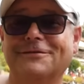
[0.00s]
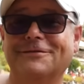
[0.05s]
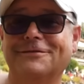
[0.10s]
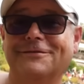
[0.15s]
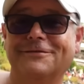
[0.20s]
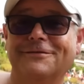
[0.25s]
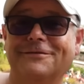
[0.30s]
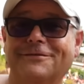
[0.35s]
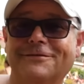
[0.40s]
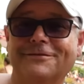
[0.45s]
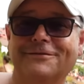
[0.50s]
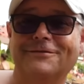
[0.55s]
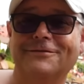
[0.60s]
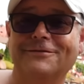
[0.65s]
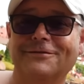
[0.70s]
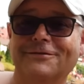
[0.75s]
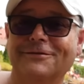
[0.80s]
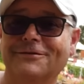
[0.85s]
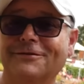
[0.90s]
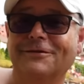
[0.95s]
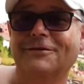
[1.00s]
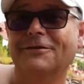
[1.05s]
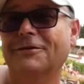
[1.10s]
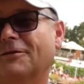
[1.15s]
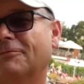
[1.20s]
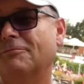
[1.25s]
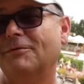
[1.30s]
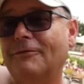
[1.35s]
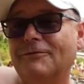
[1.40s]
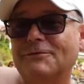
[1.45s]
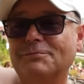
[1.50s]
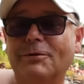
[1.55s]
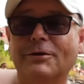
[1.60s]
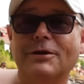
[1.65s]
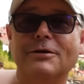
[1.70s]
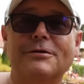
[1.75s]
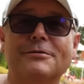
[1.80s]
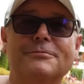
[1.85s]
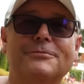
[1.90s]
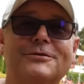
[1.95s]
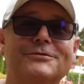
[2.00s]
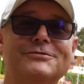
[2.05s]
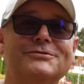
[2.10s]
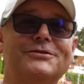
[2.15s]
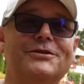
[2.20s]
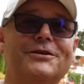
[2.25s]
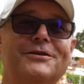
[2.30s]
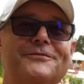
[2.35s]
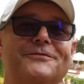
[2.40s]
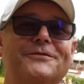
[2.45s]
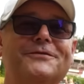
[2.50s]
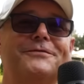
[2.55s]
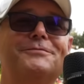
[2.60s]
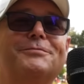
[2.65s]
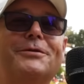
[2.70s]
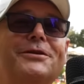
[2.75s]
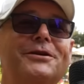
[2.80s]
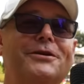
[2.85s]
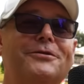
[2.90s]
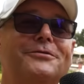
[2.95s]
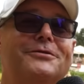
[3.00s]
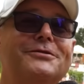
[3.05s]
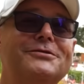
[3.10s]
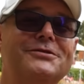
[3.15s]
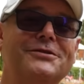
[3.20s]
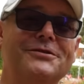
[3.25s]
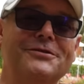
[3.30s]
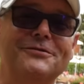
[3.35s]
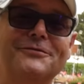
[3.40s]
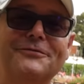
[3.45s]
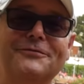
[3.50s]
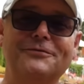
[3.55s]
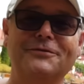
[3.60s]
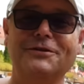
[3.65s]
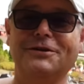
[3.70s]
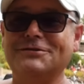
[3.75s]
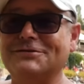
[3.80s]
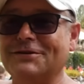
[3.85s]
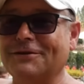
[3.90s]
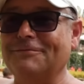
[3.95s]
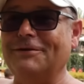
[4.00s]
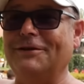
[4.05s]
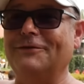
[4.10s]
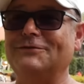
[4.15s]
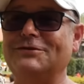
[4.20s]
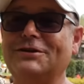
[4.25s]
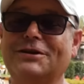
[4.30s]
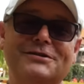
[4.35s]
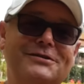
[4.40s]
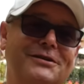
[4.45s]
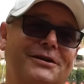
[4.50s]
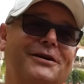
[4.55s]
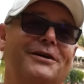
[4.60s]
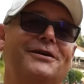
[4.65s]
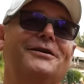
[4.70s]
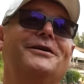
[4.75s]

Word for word: Co tu się panu udało w życiu? Mam wspaniałą rodzinę, dwóch wspaniałych synów, jestem na wczasach.